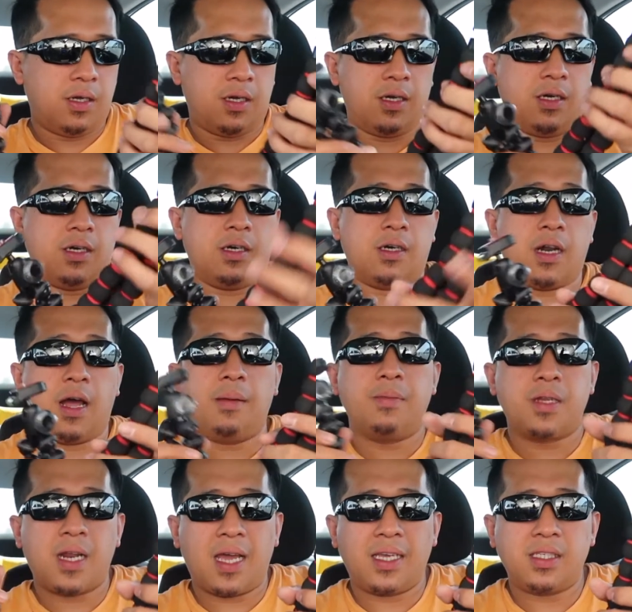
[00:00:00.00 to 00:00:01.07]
uh,
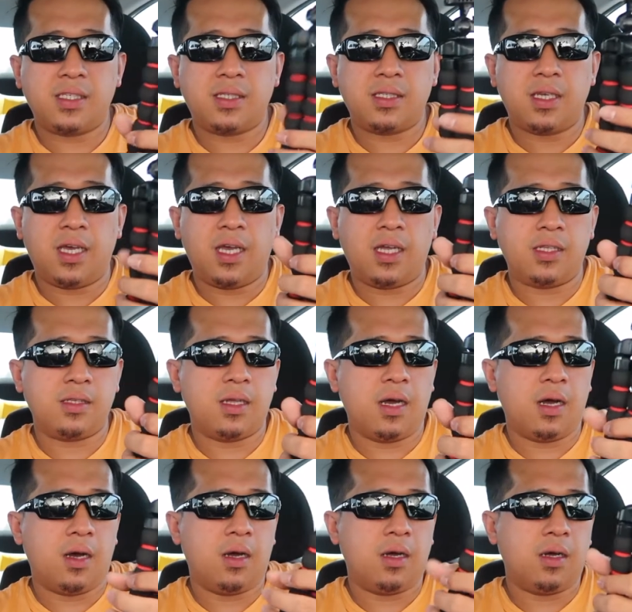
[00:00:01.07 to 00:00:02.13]
rubberized and
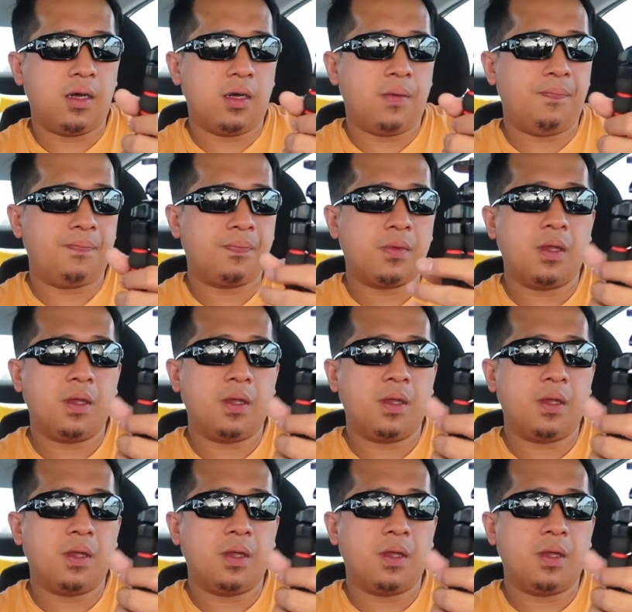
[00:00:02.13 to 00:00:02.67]
uh,